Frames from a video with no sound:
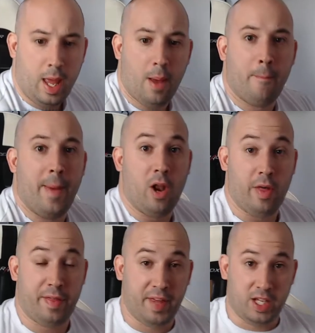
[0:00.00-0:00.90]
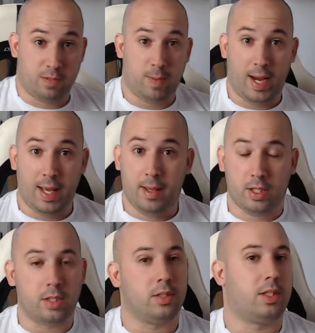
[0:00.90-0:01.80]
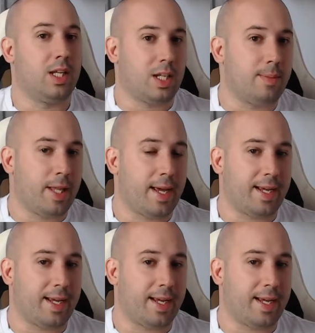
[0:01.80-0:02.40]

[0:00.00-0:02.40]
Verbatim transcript: Me lo decís, ¿vale? Si es que es verdad